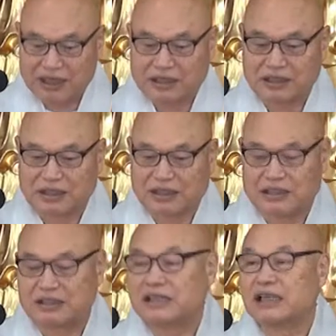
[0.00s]

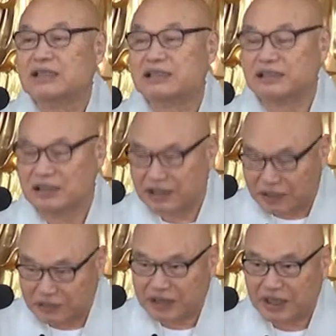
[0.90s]
이거는
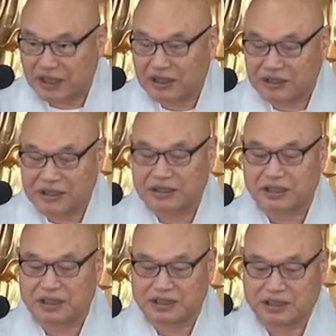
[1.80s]
자성열입니다
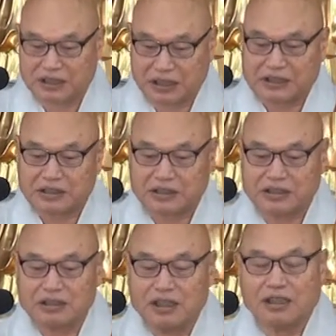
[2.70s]
진여
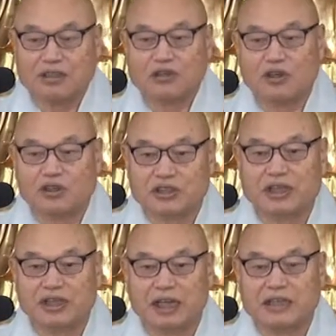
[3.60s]
자성 또
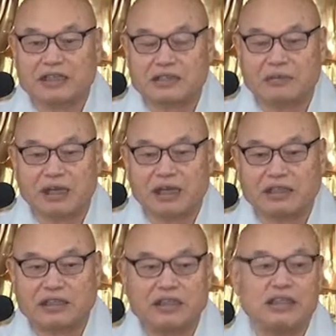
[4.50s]
선가에서
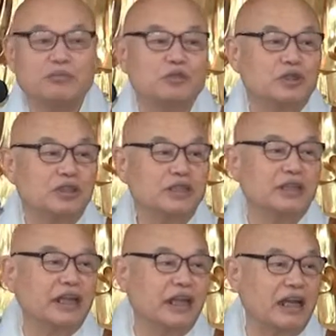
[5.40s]
말하는 일물
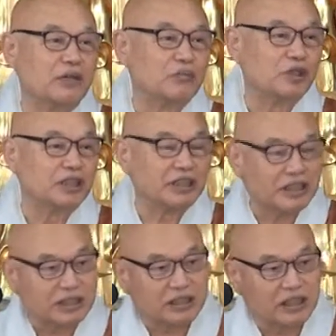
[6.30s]
여기에 한
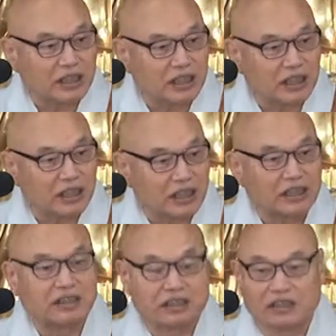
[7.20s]
물건이 있으니
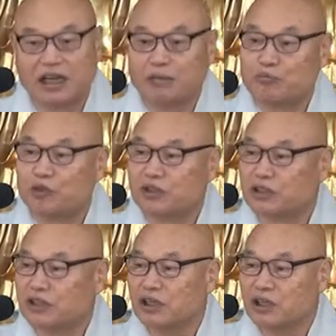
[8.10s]
하는 그 한
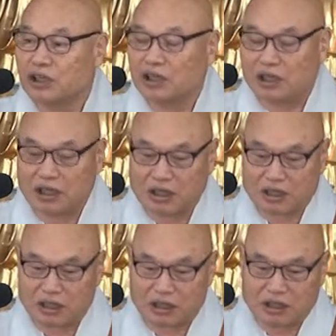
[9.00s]
물건
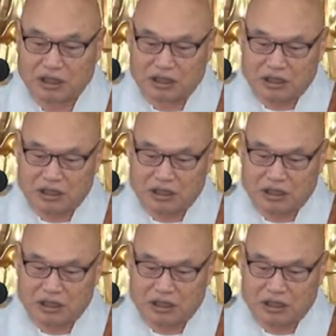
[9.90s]
어,